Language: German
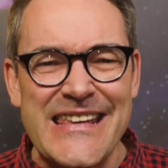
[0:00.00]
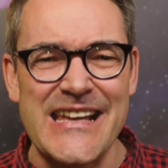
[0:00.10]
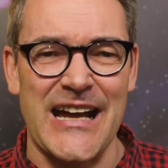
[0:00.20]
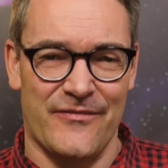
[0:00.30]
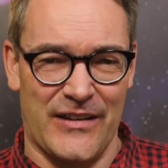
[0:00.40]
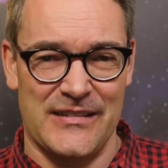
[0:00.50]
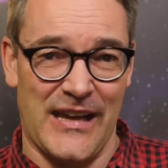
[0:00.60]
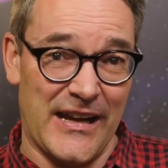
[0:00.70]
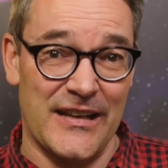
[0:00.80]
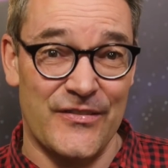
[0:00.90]
Gigawatt.
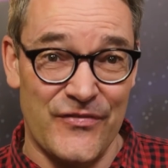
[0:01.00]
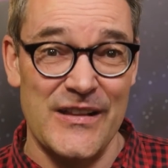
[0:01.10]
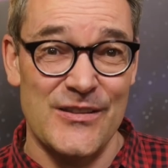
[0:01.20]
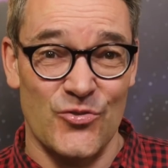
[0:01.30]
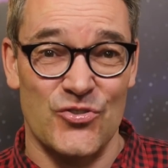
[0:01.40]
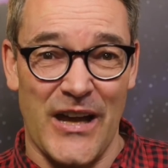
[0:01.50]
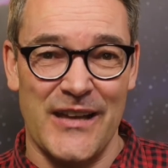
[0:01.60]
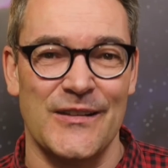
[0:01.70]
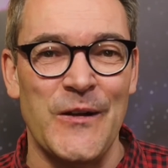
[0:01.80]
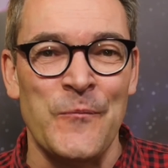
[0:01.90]
Eigentlich viel zu
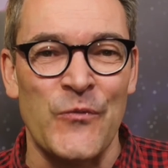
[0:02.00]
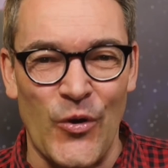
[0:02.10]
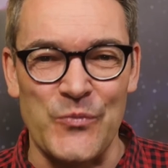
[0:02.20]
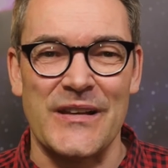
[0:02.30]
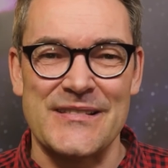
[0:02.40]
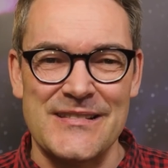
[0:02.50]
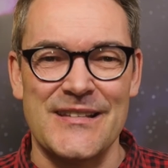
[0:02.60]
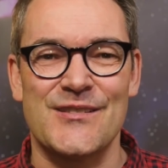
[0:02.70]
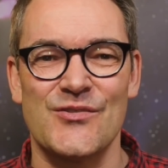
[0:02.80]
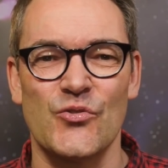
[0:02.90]
schade, um das
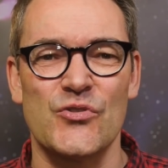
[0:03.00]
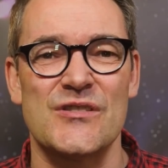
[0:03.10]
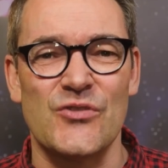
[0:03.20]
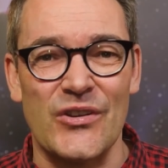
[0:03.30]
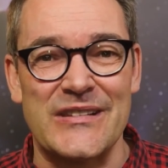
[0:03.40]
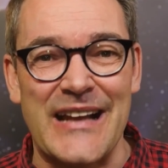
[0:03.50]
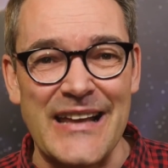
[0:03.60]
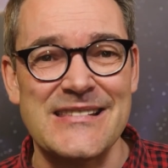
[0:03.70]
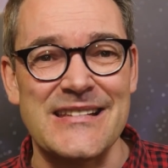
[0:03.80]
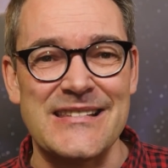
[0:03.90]
nicht zu nutzen. Doch die
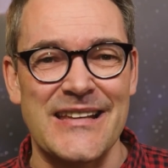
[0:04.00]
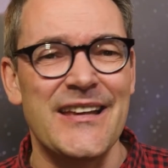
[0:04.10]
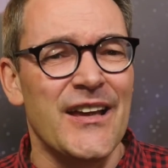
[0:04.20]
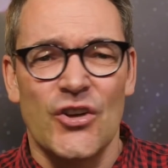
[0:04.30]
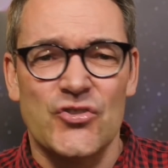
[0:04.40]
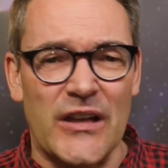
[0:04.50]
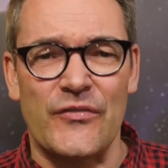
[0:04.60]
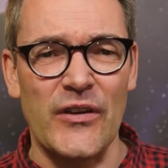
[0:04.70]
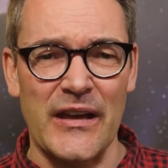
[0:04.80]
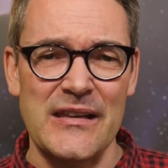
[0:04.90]
ganze Idee steckt voller